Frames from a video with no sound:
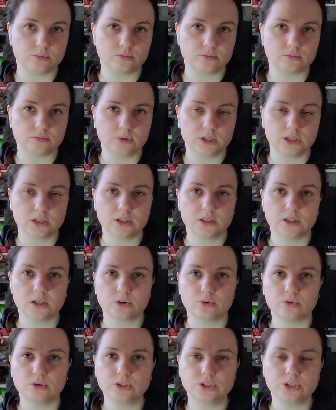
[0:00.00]

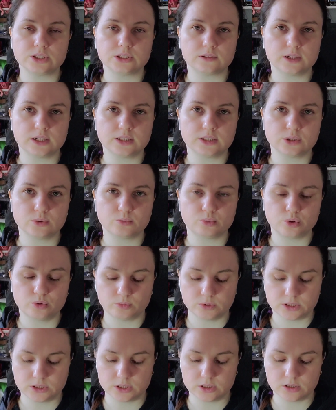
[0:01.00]
Микродракончик связан по
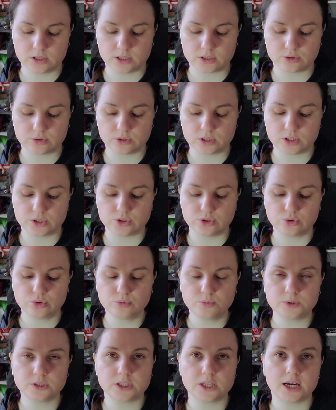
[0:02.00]
мастер-классу Nancy
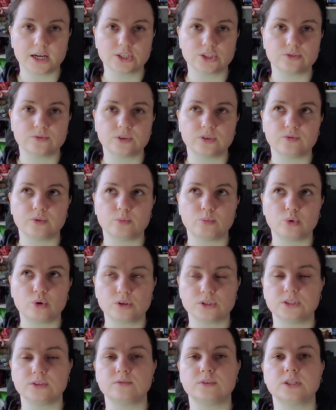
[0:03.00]
Oops. Также в
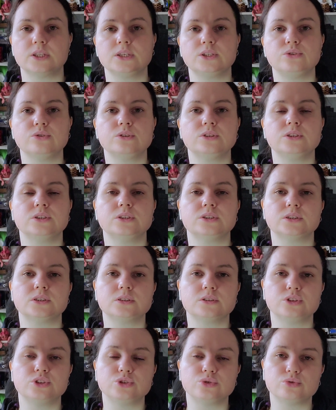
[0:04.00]
инфобоксе вы найдете
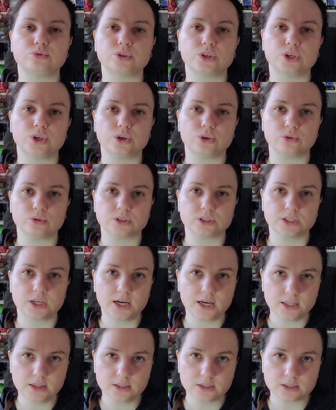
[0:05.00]
ссылочку на ее
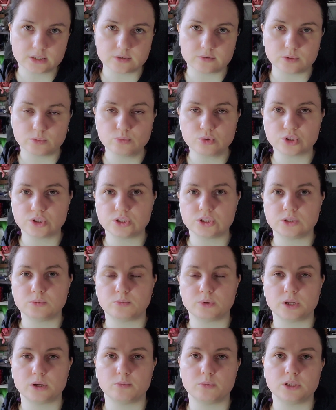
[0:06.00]
сайт, где вы можете
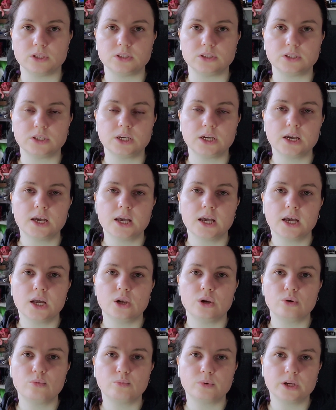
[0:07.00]
приобрести
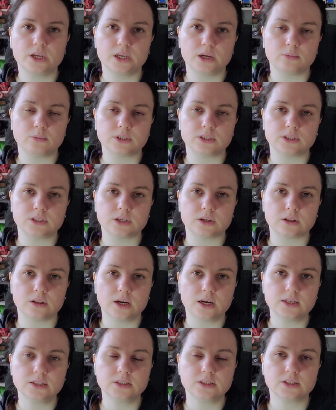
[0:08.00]
любые
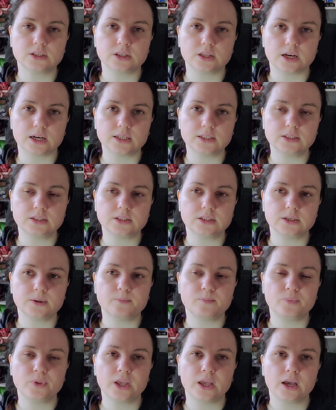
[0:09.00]
мастер-классы Насти.
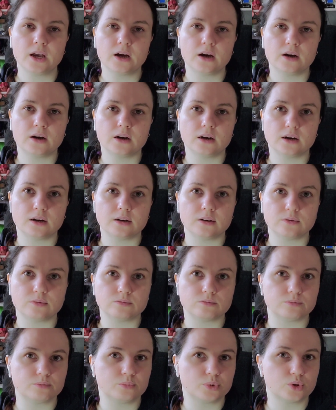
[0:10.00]
А,
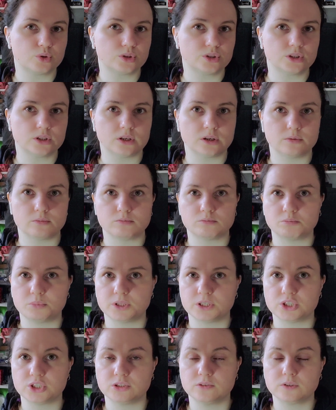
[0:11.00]
просто
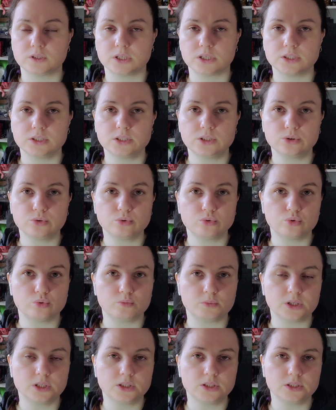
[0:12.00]
положить в корзину,
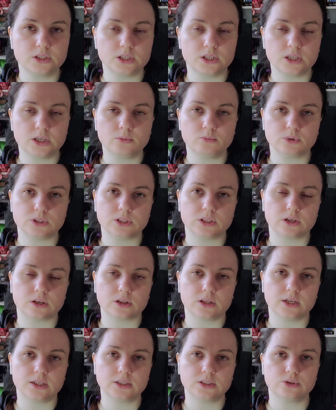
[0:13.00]
купить, и
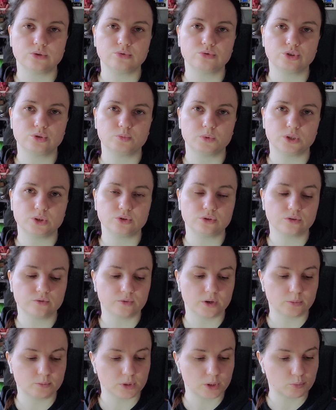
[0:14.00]
мастер-класс тут же придет
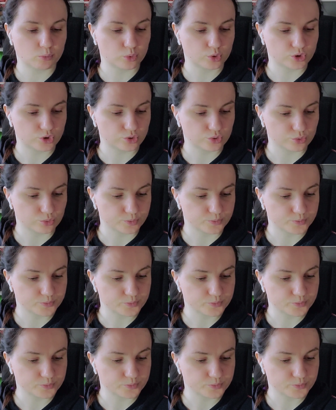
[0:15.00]
вам на почту.